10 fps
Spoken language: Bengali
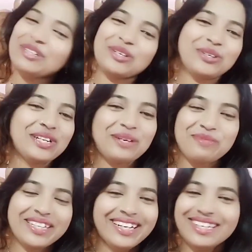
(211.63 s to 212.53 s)
তখন
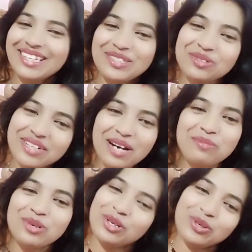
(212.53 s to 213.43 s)
আমাকে আর কিছু না
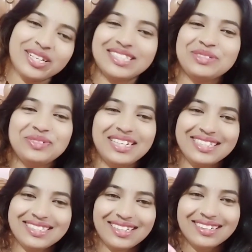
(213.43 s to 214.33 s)
বলেও হেসে ফেলেছে